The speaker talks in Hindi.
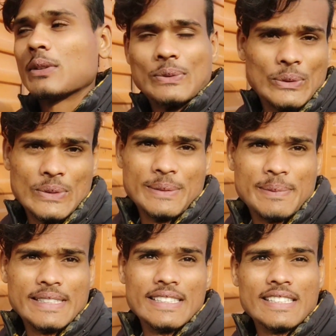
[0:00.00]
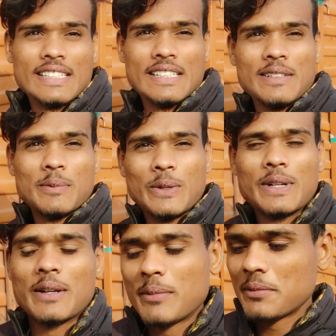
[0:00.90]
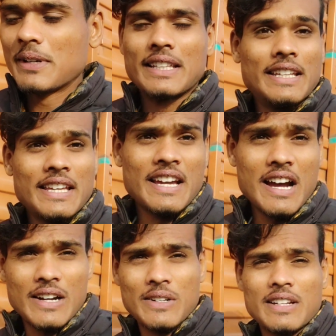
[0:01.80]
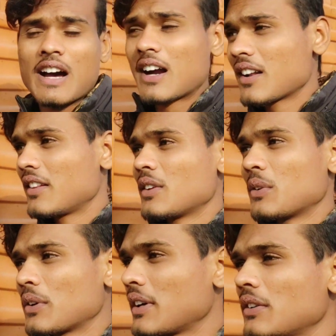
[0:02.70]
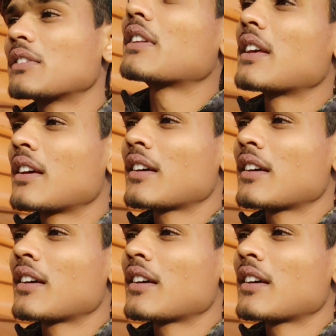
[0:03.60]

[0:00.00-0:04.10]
और अभी मोटर भी बनी है आठ आठ दिन हो गए उससे